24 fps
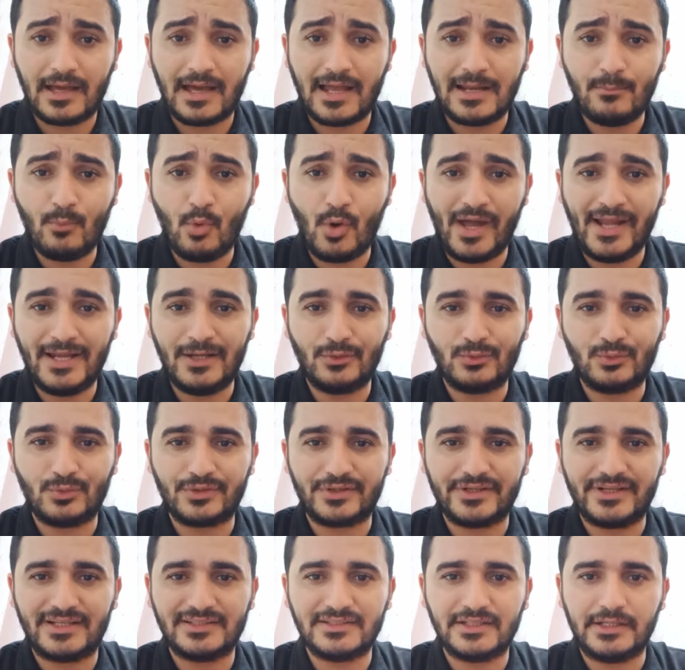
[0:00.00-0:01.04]
المعلق
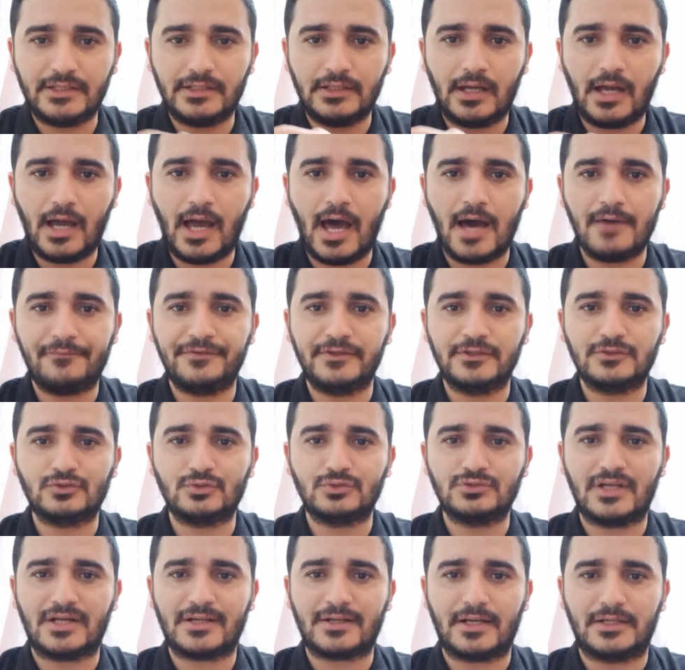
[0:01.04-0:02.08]
الرياضي حافظ
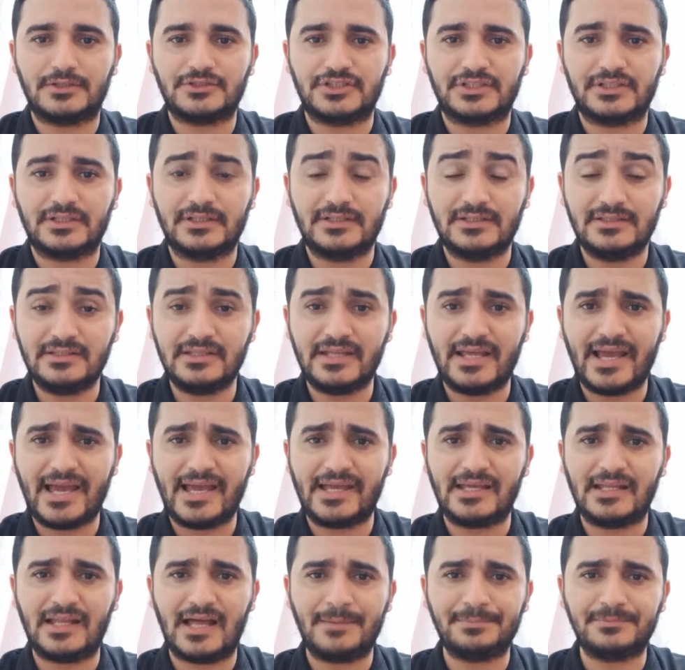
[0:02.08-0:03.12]
دراجي
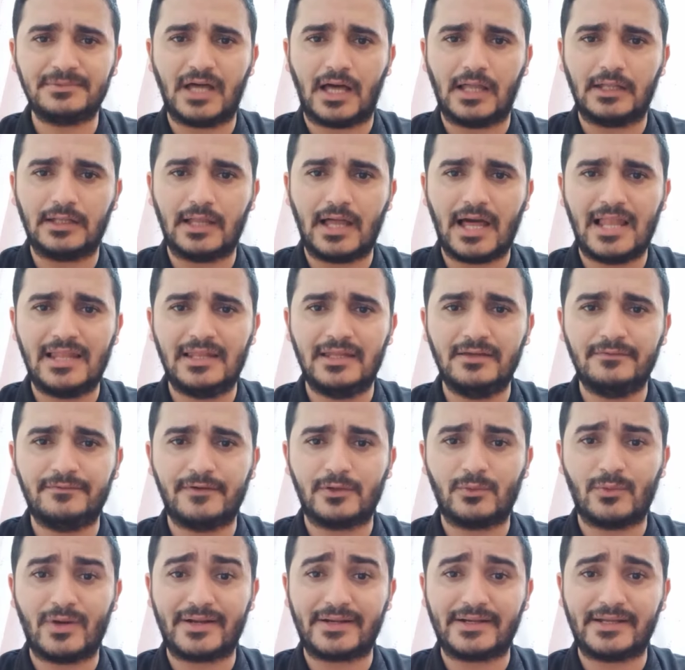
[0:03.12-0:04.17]
نهائي الأبطال
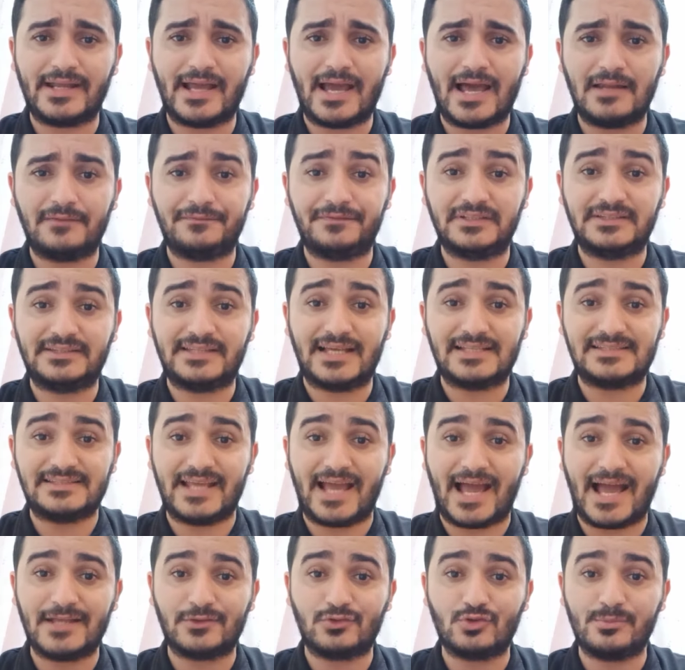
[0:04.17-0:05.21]
الليفر والريال في
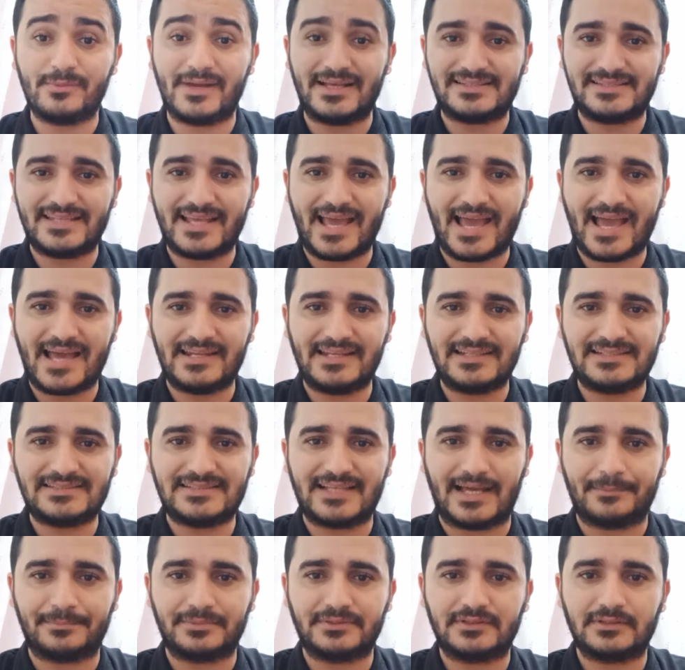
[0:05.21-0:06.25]
التاسعة مساء
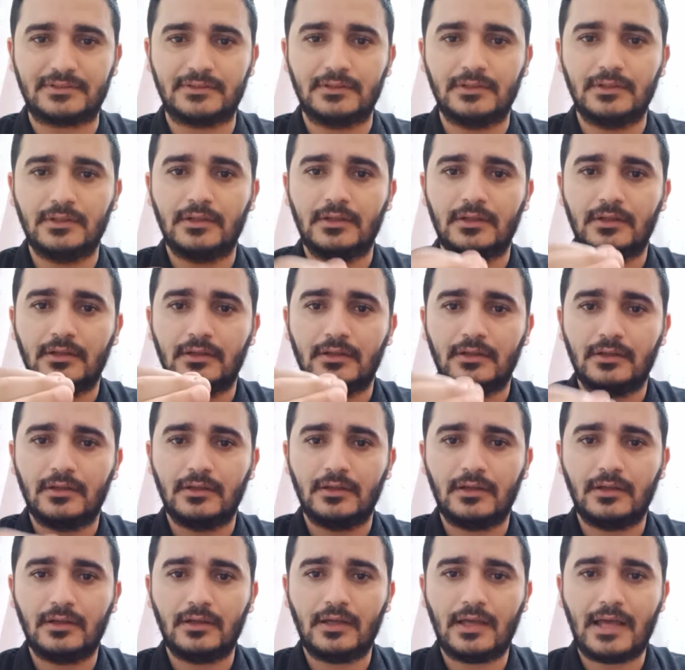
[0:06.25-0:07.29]
السبت
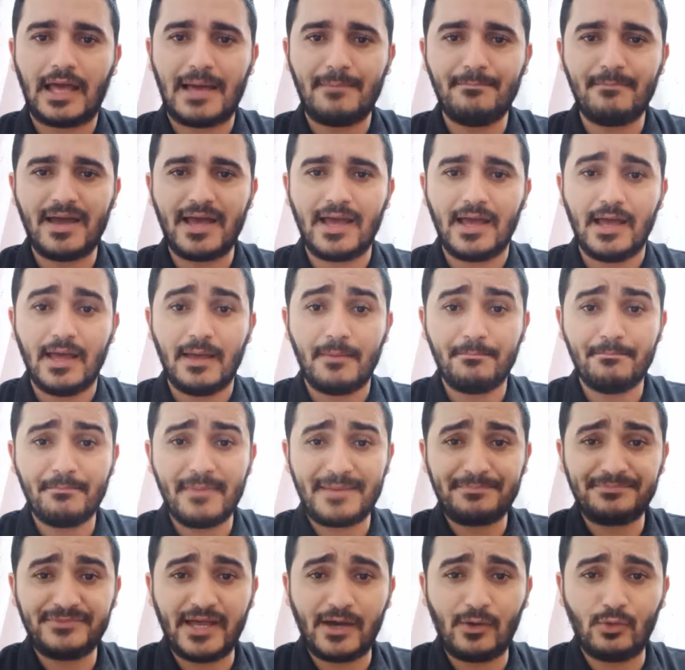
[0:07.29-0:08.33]
أما
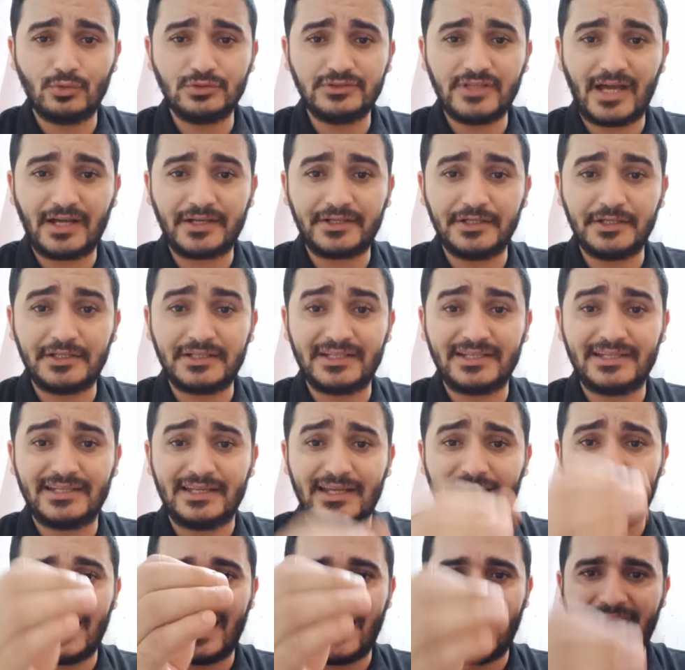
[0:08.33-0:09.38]
مبدأ
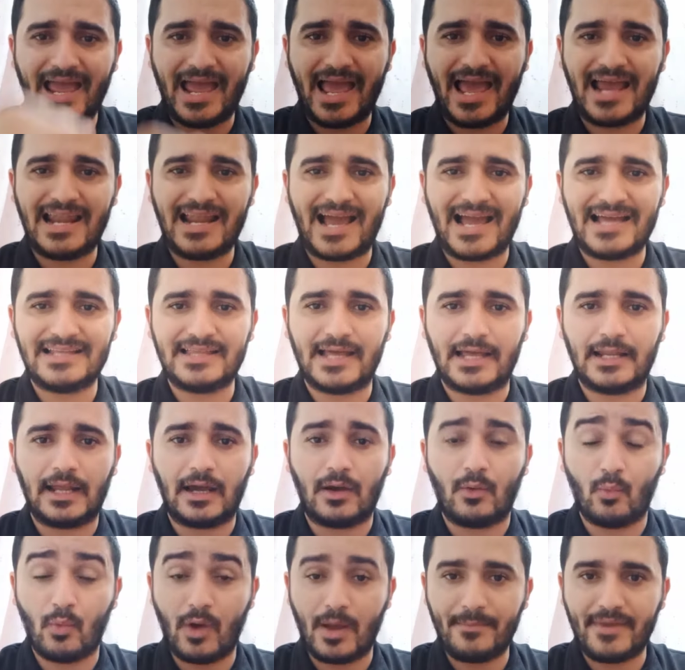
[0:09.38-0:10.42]
تحقيق
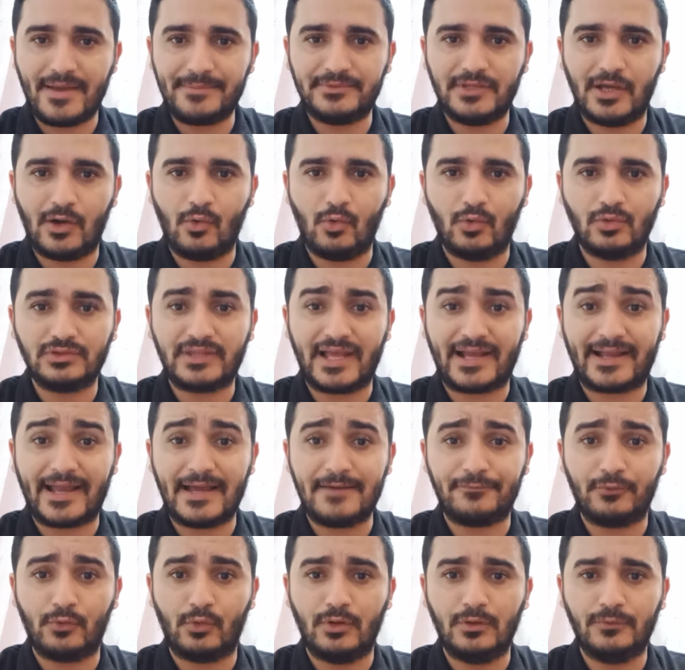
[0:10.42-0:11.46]
العدالة ومبدأ
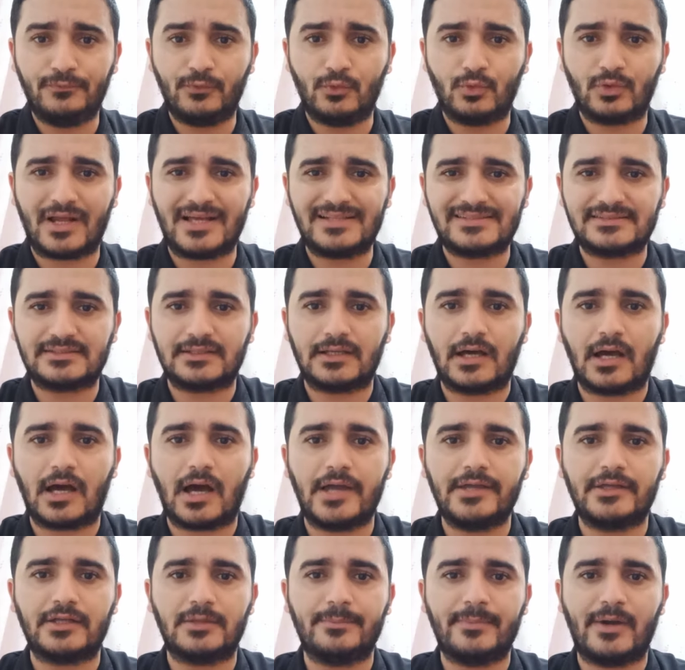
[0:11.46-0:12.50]
تكافؤ الفرص
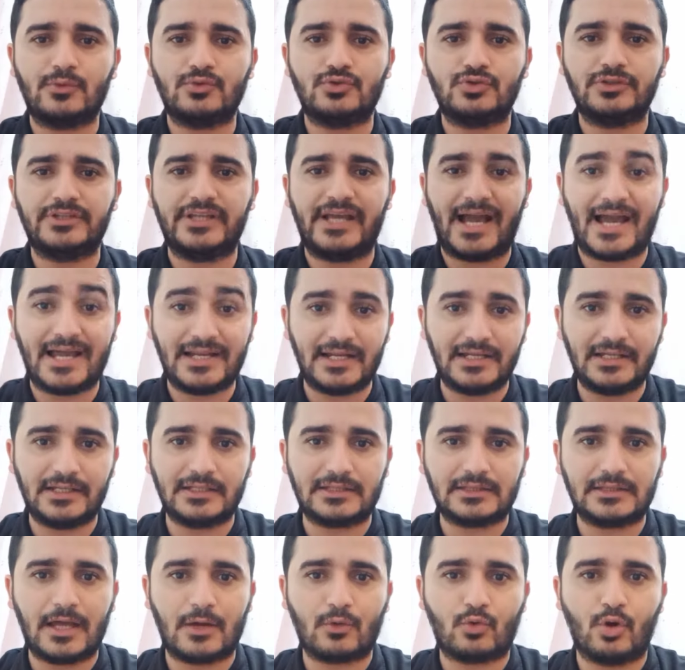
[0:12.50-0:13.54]
غير موجود على
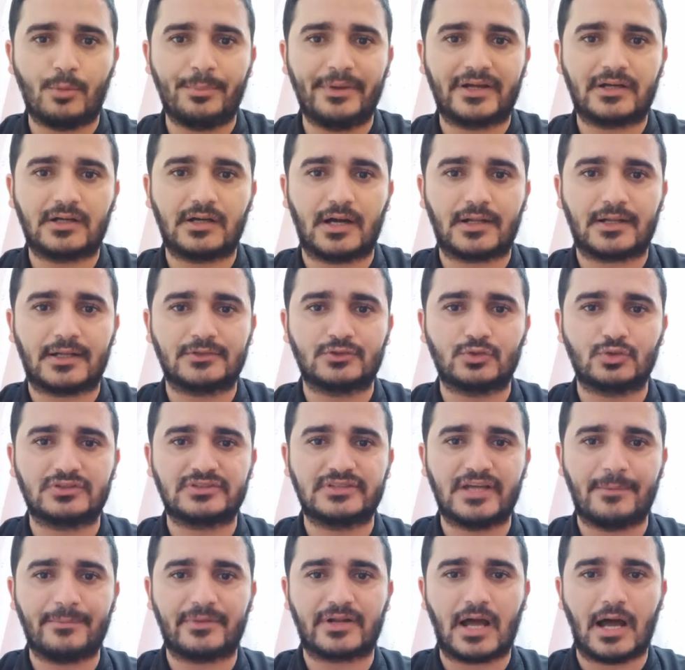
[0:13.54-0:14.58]
الإطلاق بالكرة
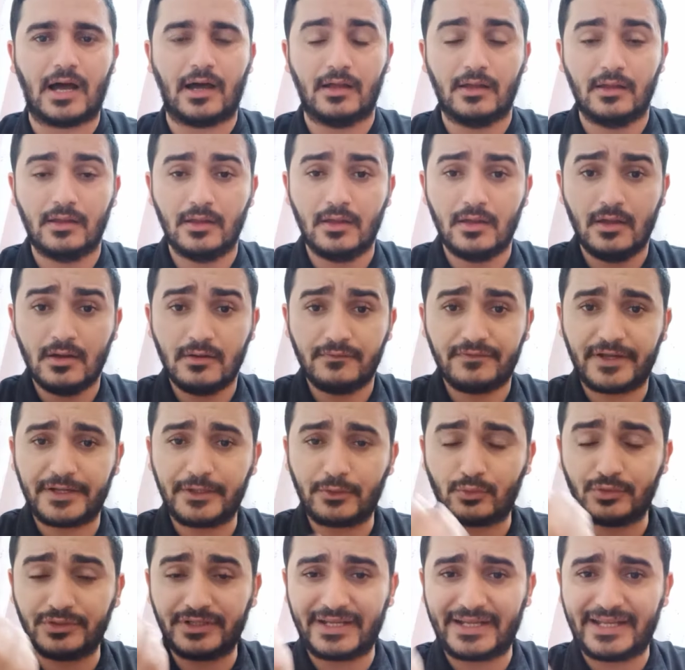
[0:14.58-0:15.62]
السمراء
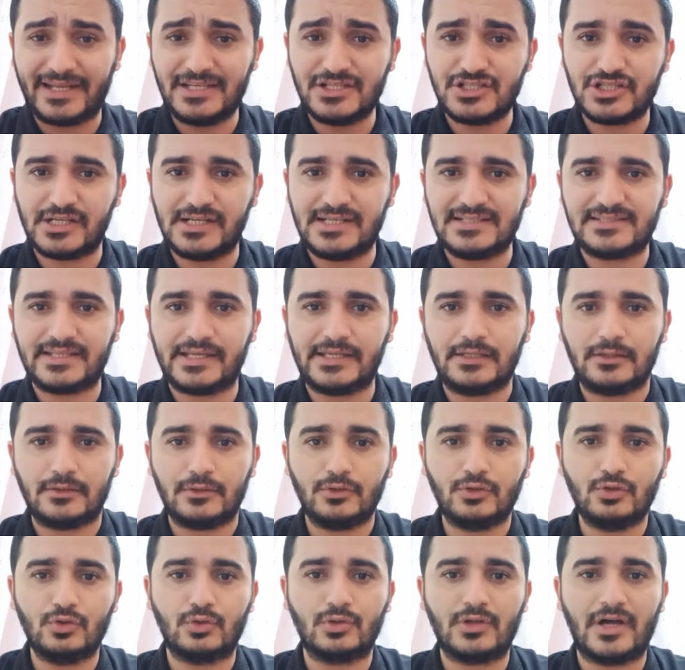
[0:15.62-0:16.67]
فريق
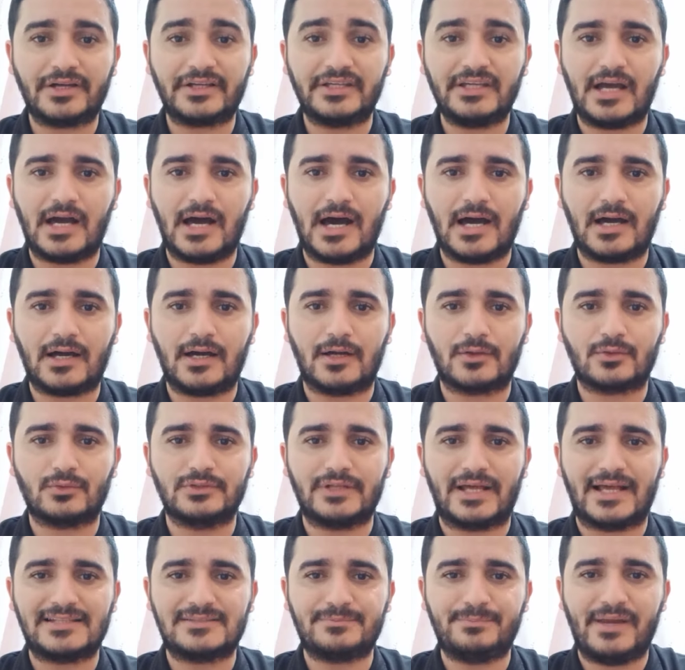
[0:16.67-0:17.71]
إنجليزي يلاقي
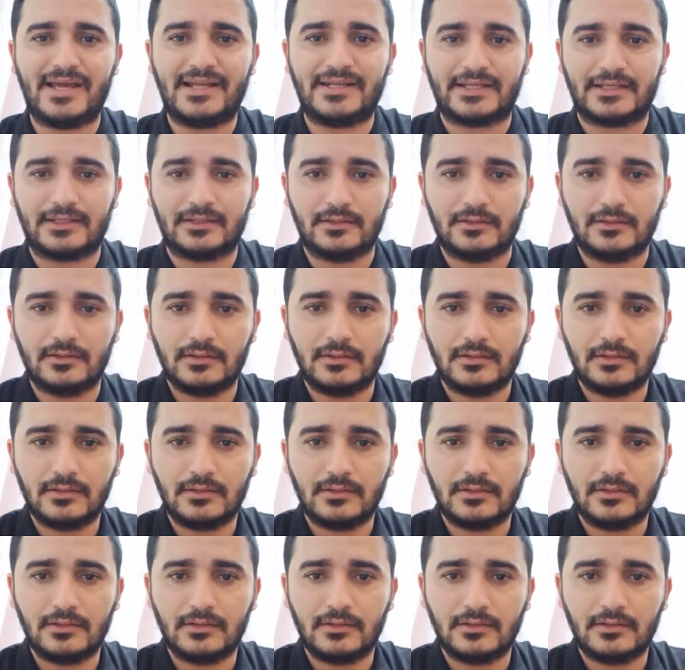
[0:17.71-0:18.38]
آخر أسباني